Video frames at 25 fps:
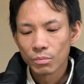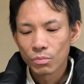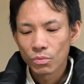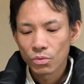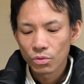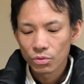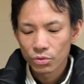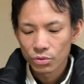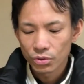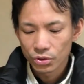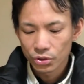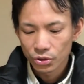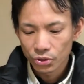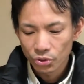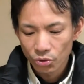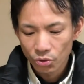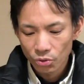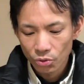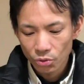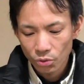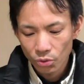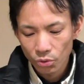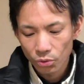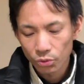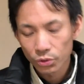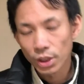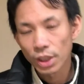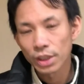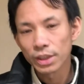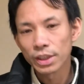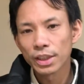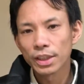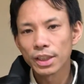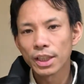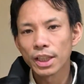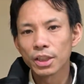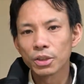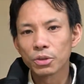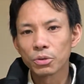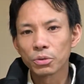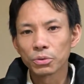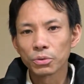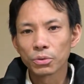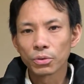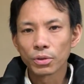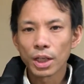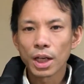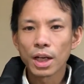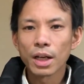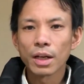目標を立てないこ
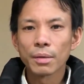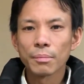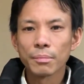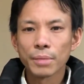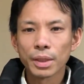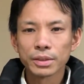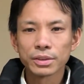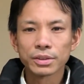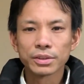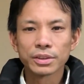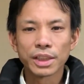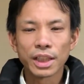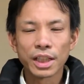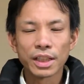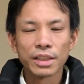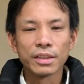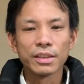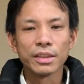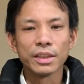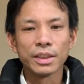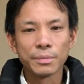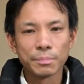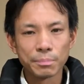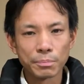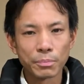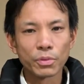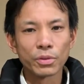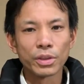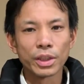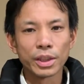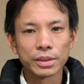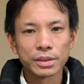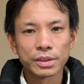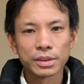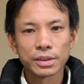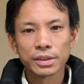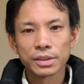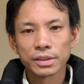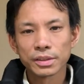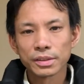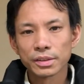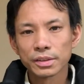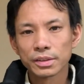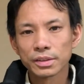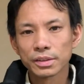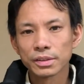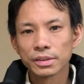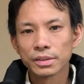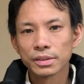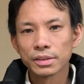とがまず第一歩です。
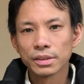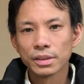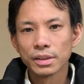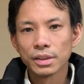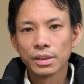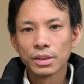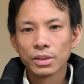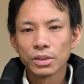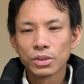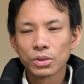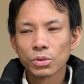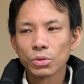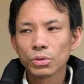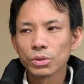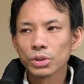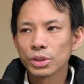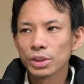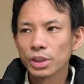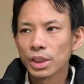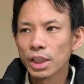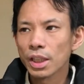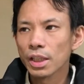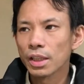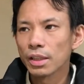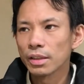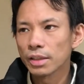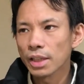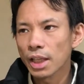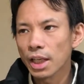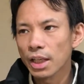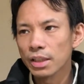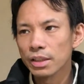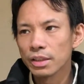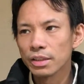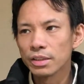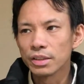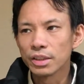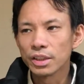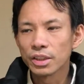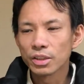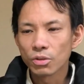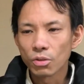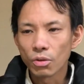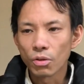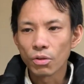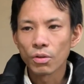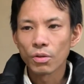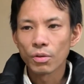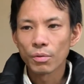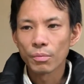そして第2
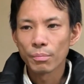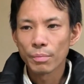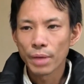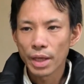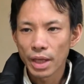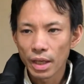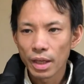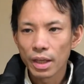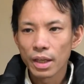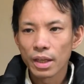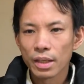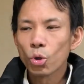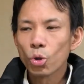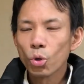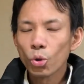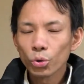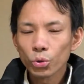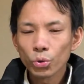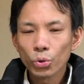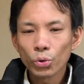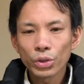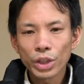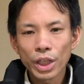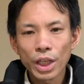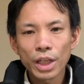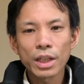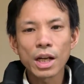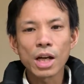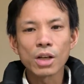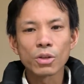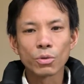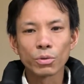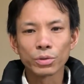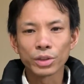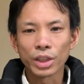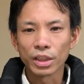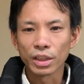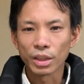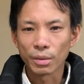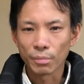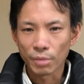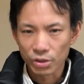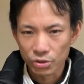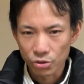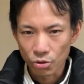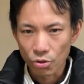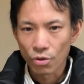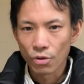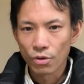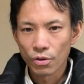個目、行動計画を立て
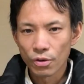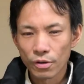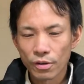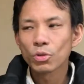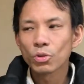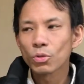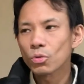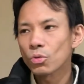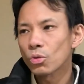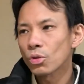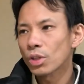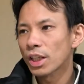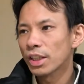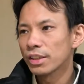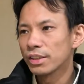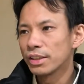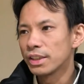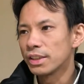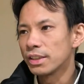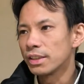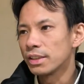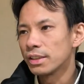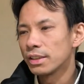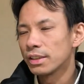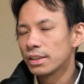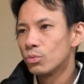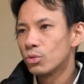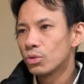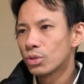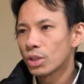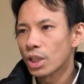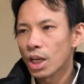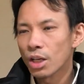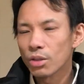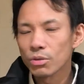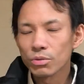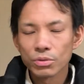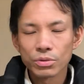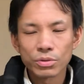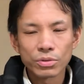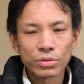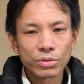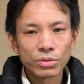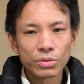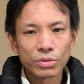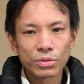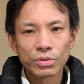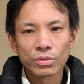ましょう。どこかに向かう